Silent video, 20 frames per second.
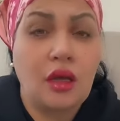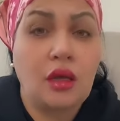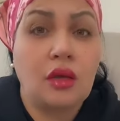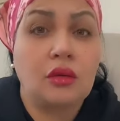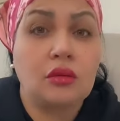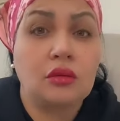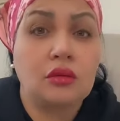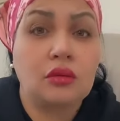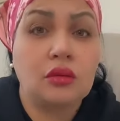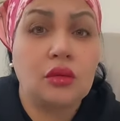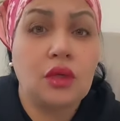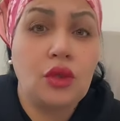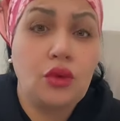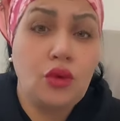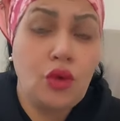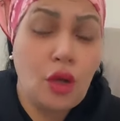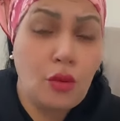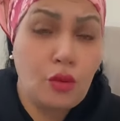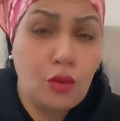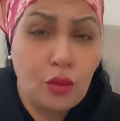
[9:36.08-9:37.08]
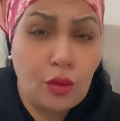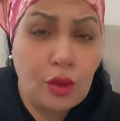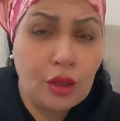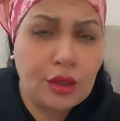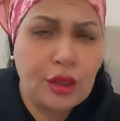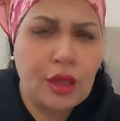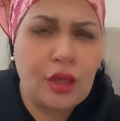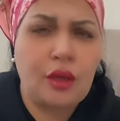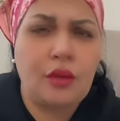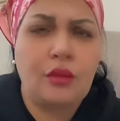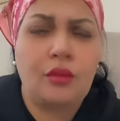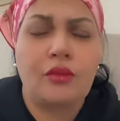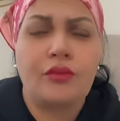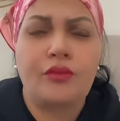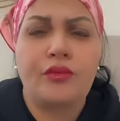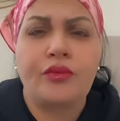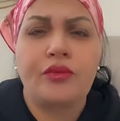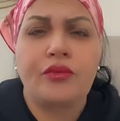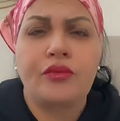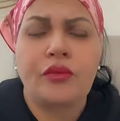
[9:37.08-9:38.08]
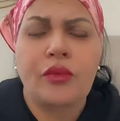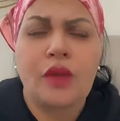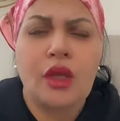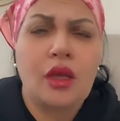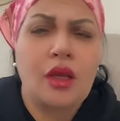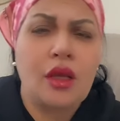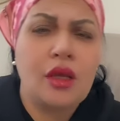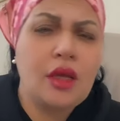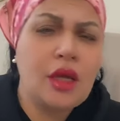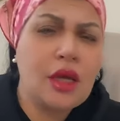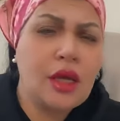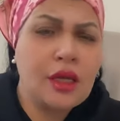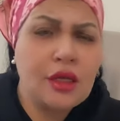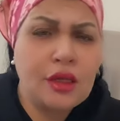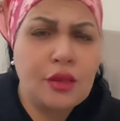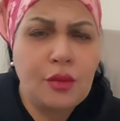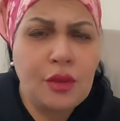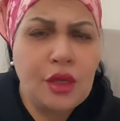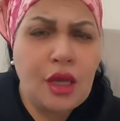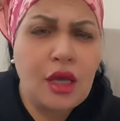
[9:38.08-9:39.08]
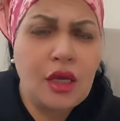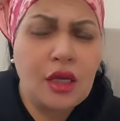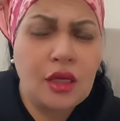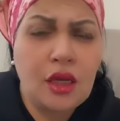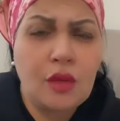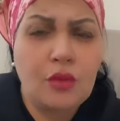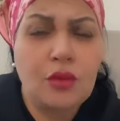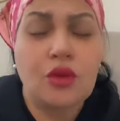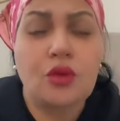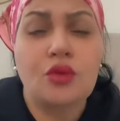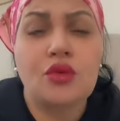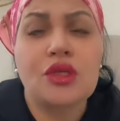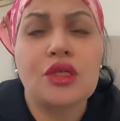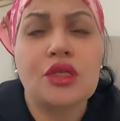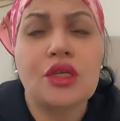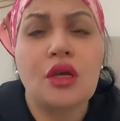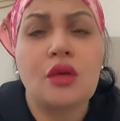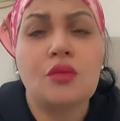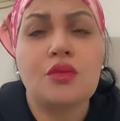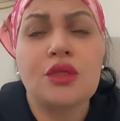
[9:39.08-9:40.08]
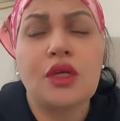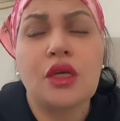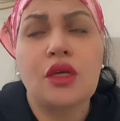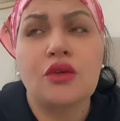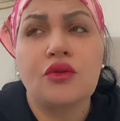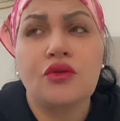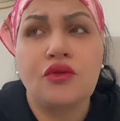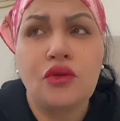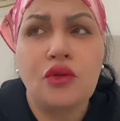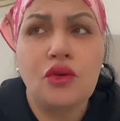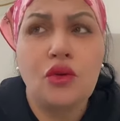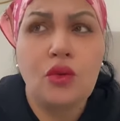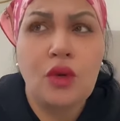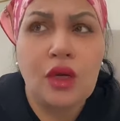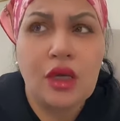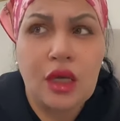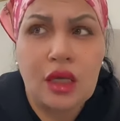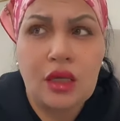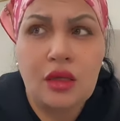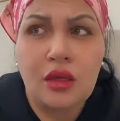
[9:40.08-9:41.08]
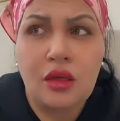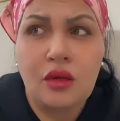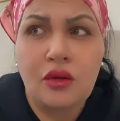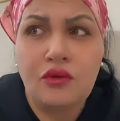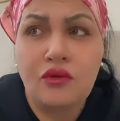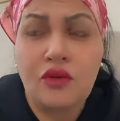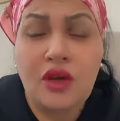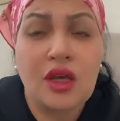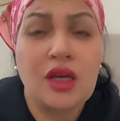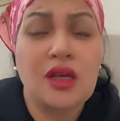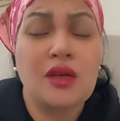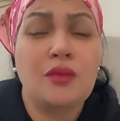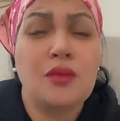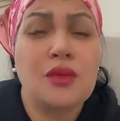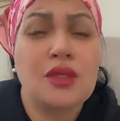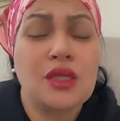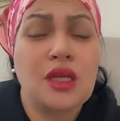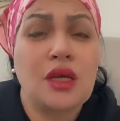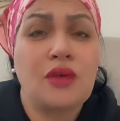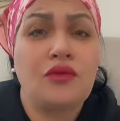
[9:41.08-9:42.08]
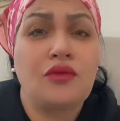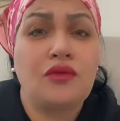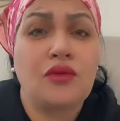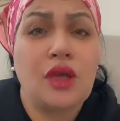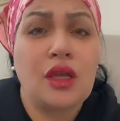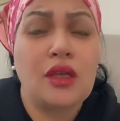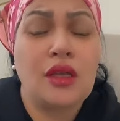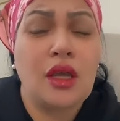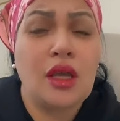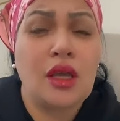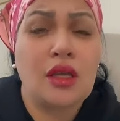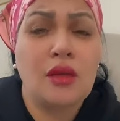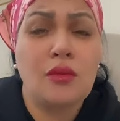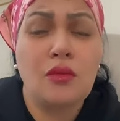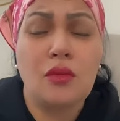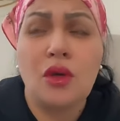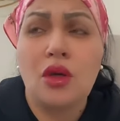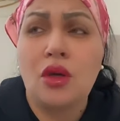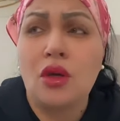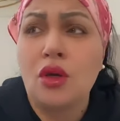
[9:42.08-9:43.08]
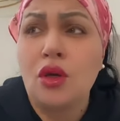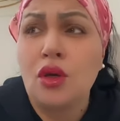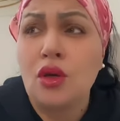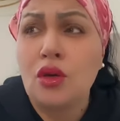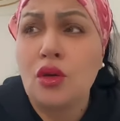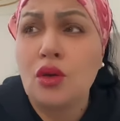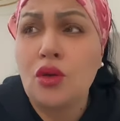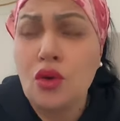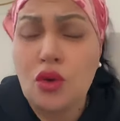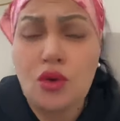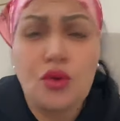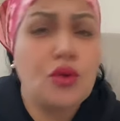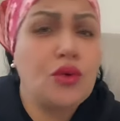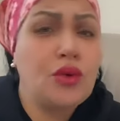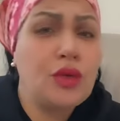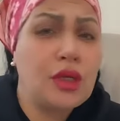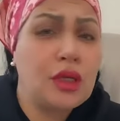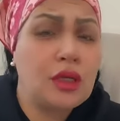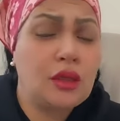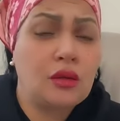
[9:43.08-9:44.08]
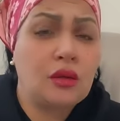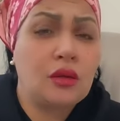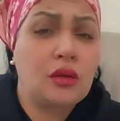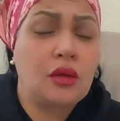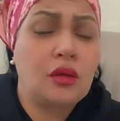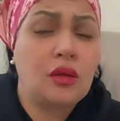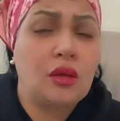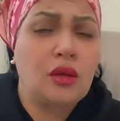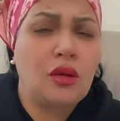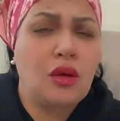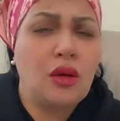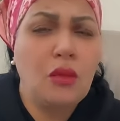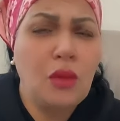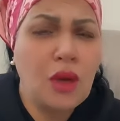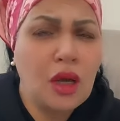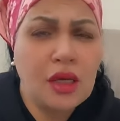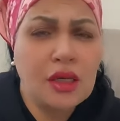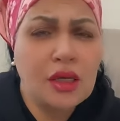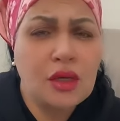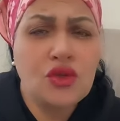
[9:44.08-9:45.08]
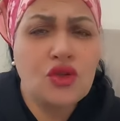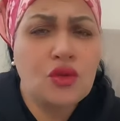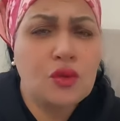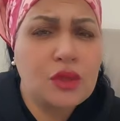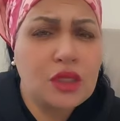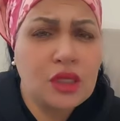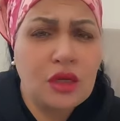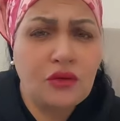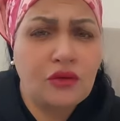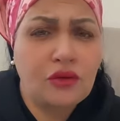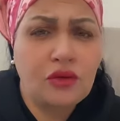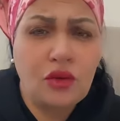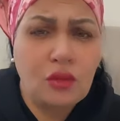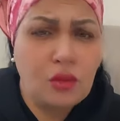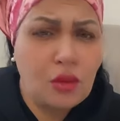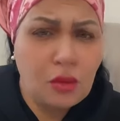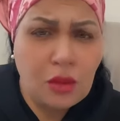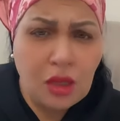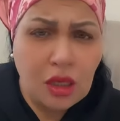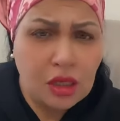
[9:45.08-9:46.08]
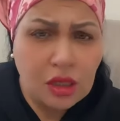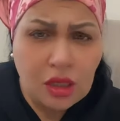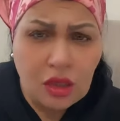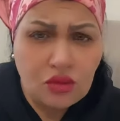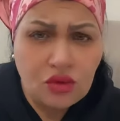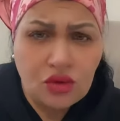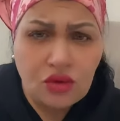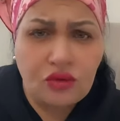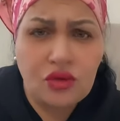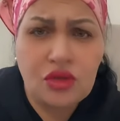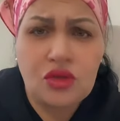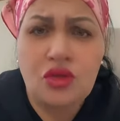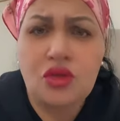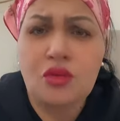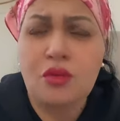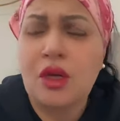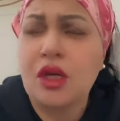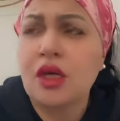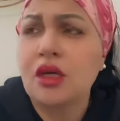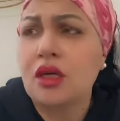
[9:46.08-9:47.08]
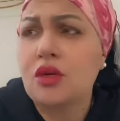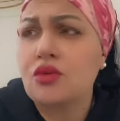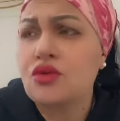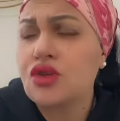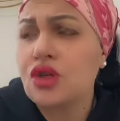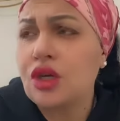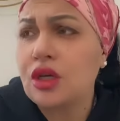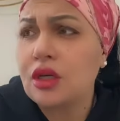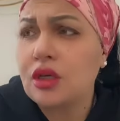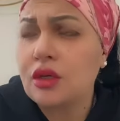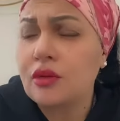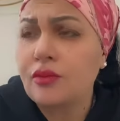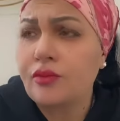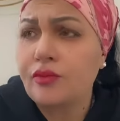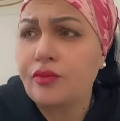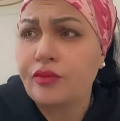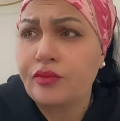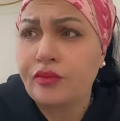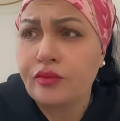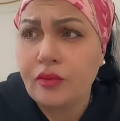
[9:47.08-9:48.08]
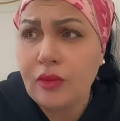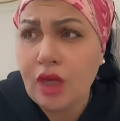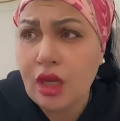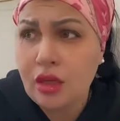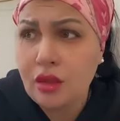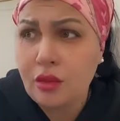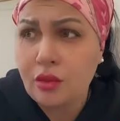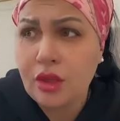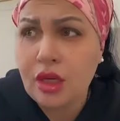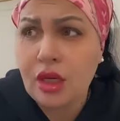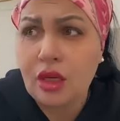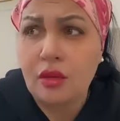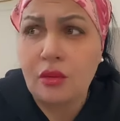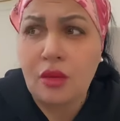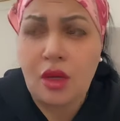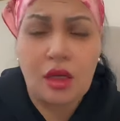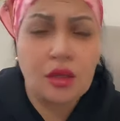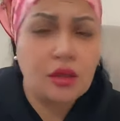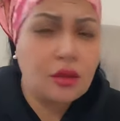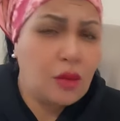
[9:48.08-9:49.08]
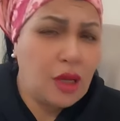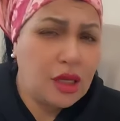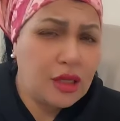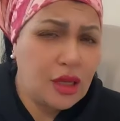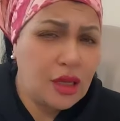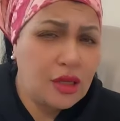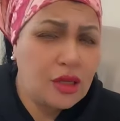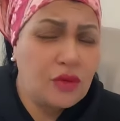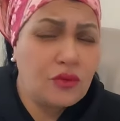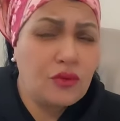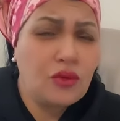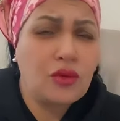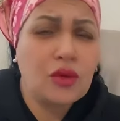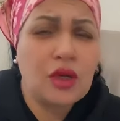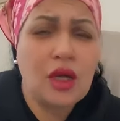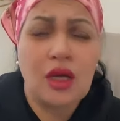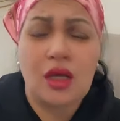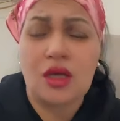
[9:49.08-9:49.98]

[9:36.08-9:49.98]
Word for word: هي كانت من عائله متوسطه بصح الطفل هو كان فقير بزاف كان يخدم كوردوني هما قراوش بزاف هما ما قراوش في زوز ما قراوش يعني يعني ما عندهم حتى نيفو ولا حاجه المهم